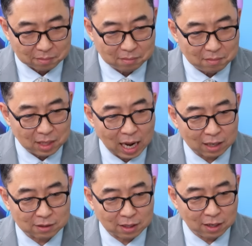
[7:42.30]
자.
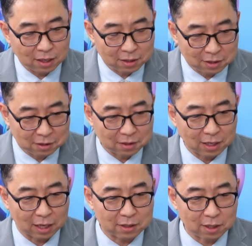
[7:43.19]
악재는 네.
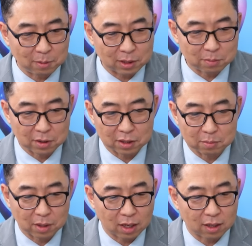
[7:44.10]
약재를
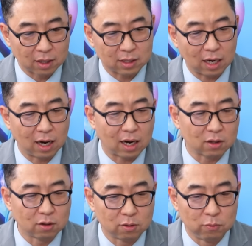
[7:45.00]
말씀드리겠습니다. 네. 예, 잘
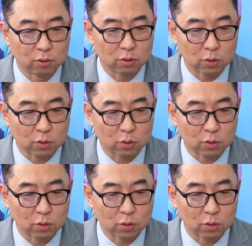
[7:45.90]
나가던 금융주,